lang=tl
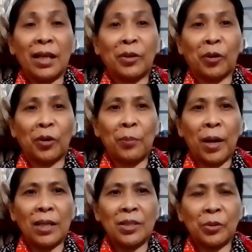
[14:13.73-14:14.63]
egg
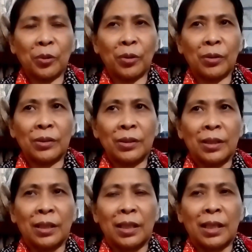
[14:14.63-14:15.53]
korma, so
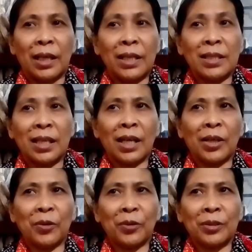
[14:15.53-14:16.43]
easy
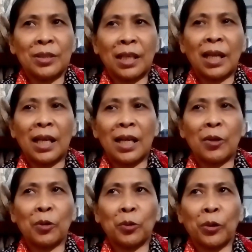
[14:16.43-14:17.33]
lang yun. Sandali
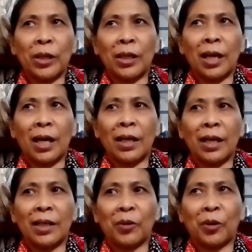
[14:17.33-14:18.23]
lang lutuin ang, ang
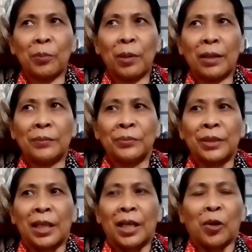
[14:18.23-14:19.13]
egg korma.
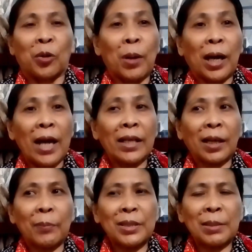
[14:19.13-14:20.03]
Kumakain
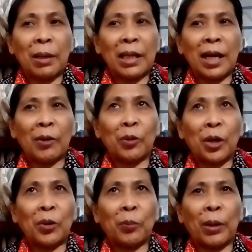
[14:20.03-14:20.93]
kami si Malihag,
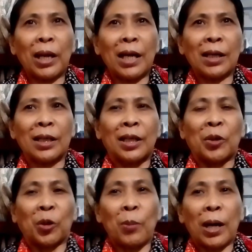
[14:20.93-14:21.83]
ano pa lang,
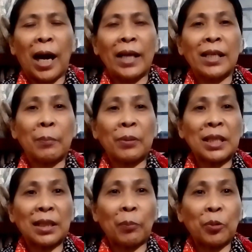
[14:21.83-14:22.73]
kumakain, hindi pa
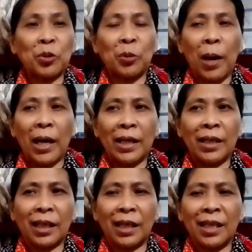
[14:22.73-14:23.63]
siya tapos
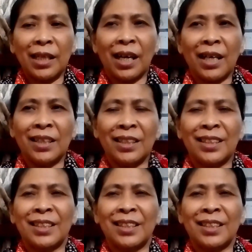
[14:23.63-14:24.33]
kumain kanina.